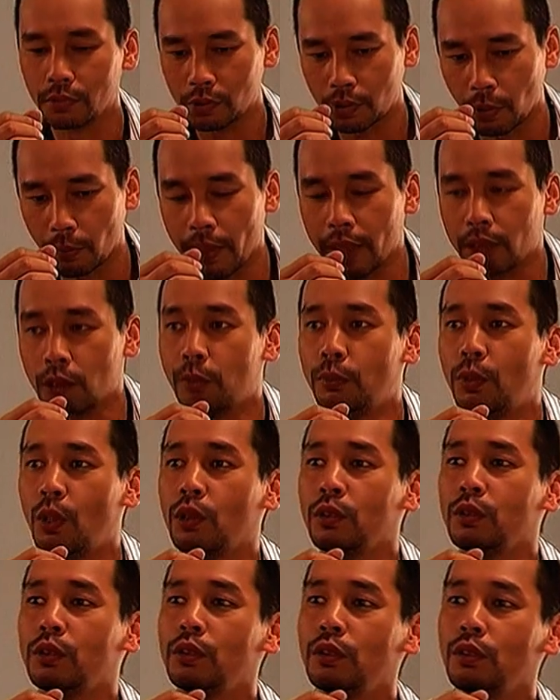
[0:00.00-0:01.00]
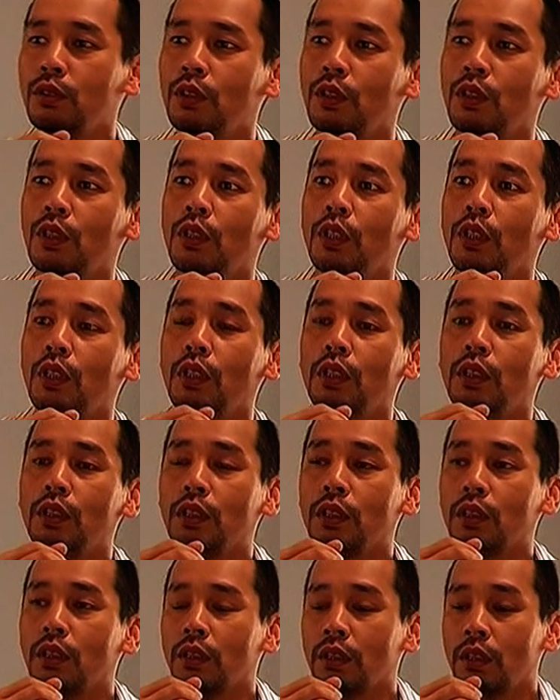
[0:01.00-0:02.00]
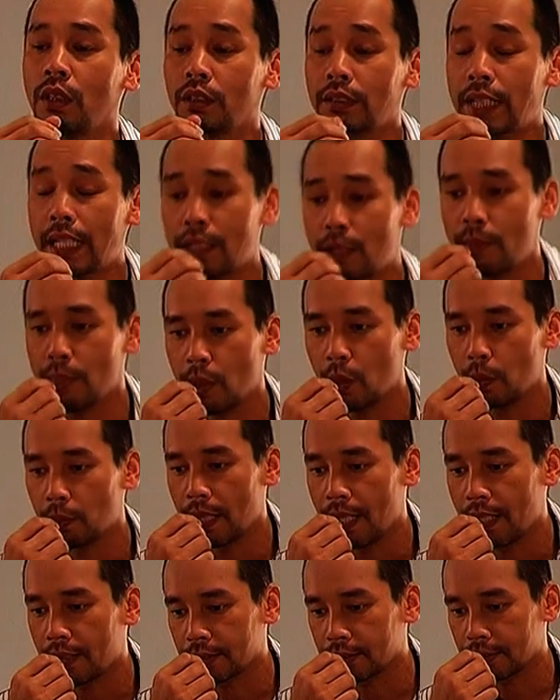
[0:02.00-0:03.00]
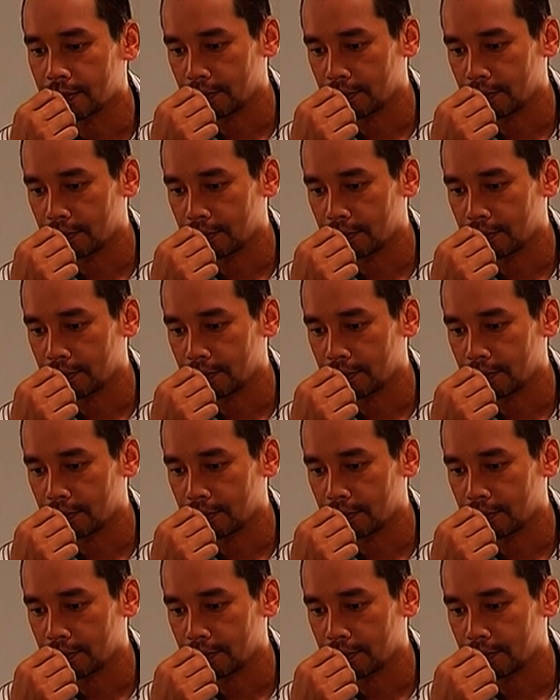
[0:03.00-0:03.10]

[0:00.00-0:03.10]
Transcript: สมเหตุสมผลน้องตั๊กเขามีรูปร่าง